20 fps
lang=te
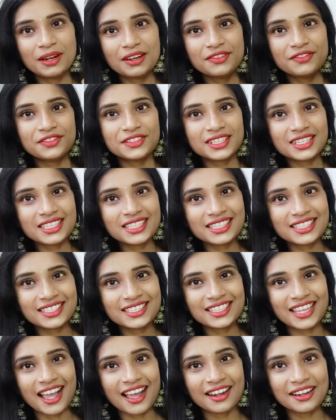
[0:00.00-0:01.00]
మన ఫస్ట్
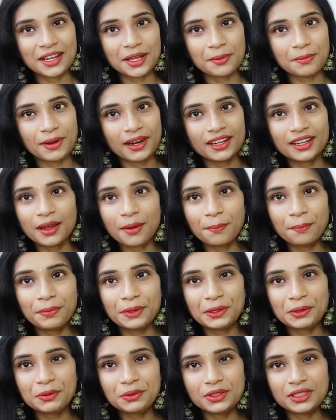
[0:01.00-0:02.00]
శారీ అనమాట
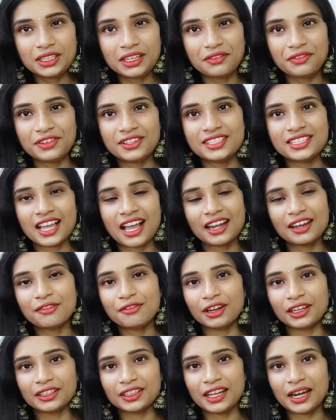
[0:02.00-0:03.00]
బ్యూటిఫుల్ శారీ
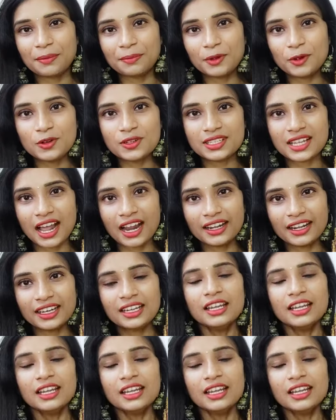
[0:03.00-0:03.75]
వన్ గ్రామ్ గోల్డ్ శారీ